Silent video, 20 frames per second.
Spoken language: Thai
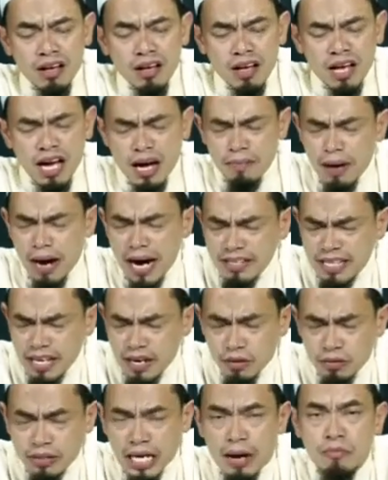อามันที่เรา
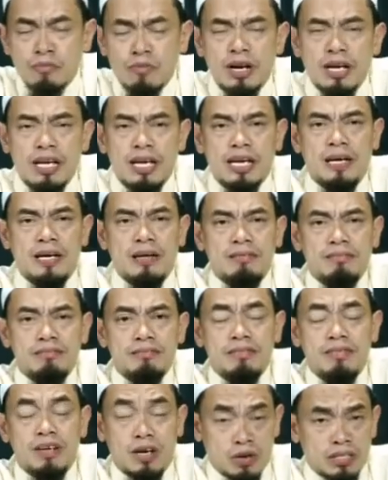ทำวันนี้
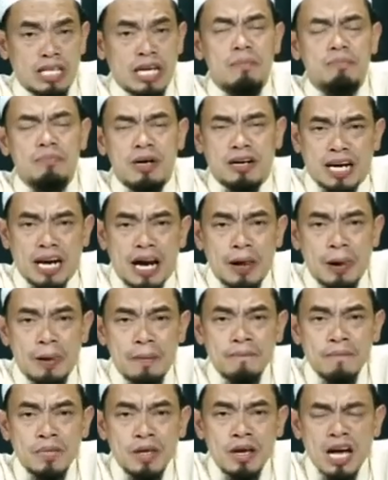เราทำเพื่อใคร
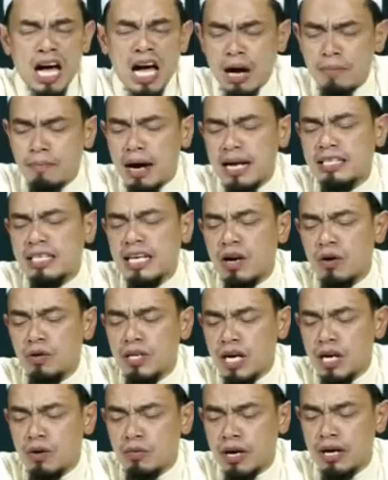อามันที่เราเดิ
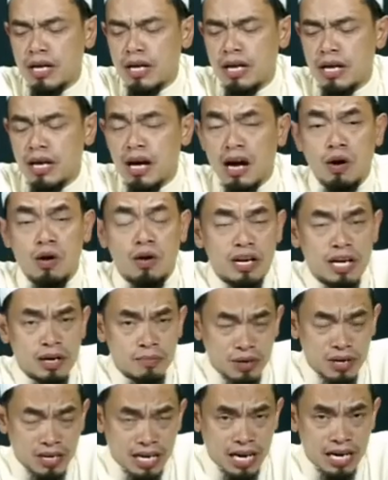นวันนี้เราเดิน
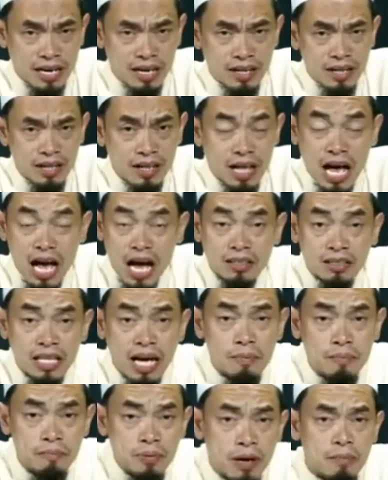เพื่อใครหาก
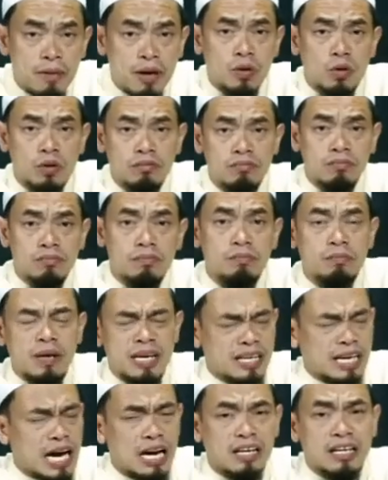ทำเพื่อมนุษย์เป็น
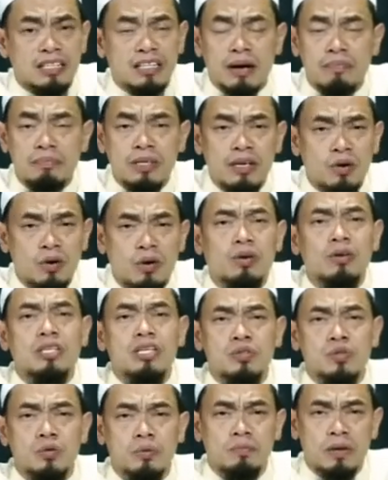การกระทำที่โง่ที่
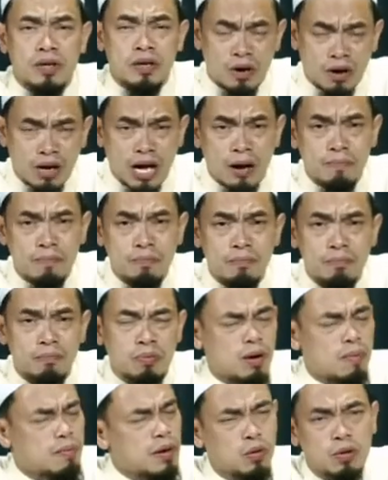สุดพี่น้องครับเพ
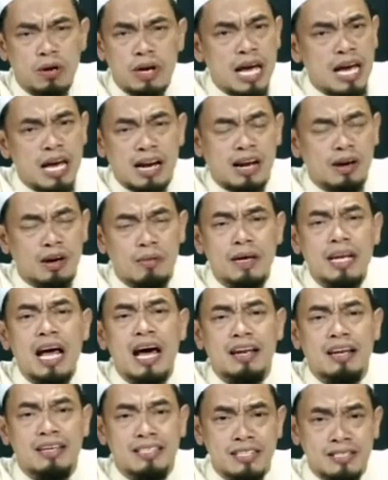ราะมนุษย์ให้อะไรเราไม่ได้
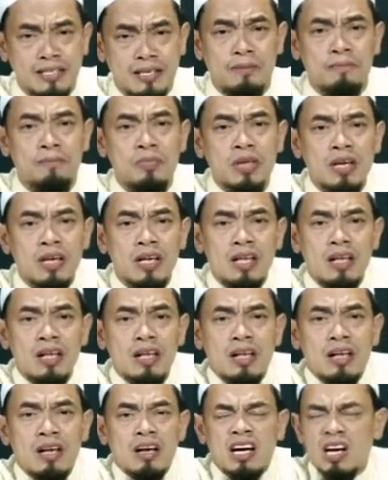เลยจริ
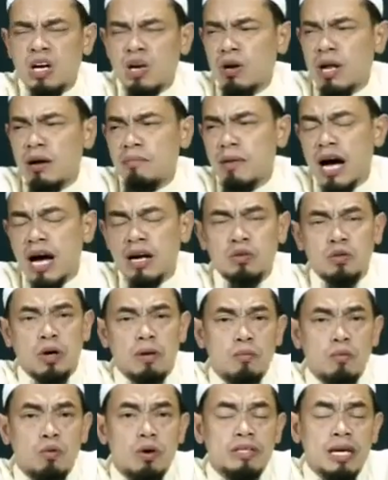งๆเราละหมาดก้ม
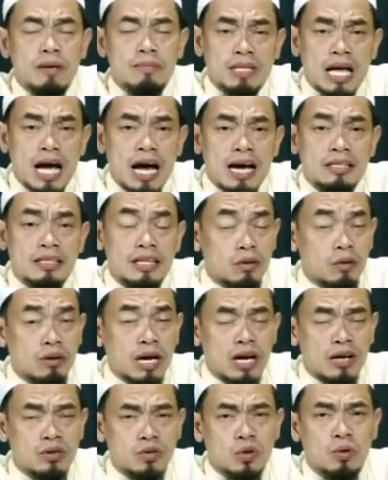หัวแทบตายแต่ต้องกา
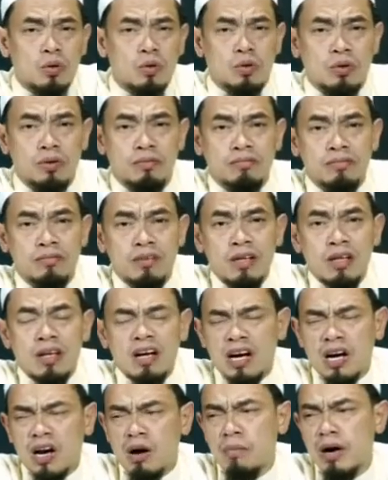รโชว์คน
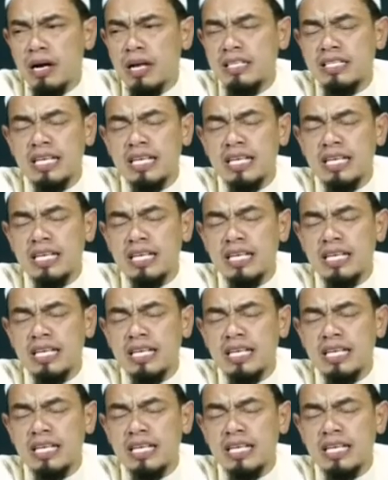เราบริ